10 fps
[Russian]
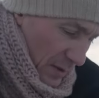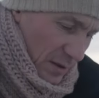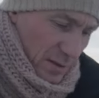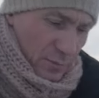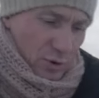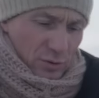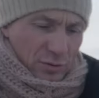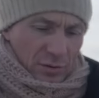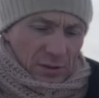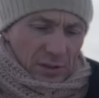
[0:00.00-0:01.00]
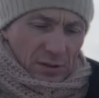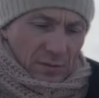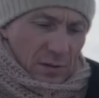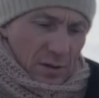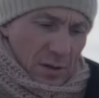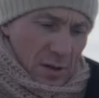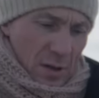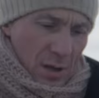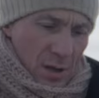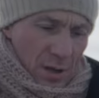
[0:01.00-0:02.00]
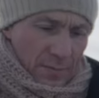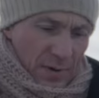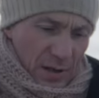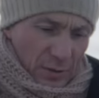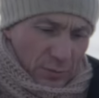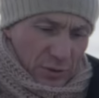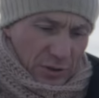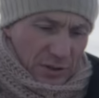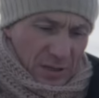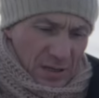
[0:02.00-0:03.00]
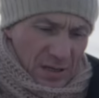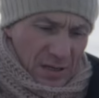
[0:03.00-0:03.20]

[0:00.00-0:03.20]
Поглядим, что из этого получится.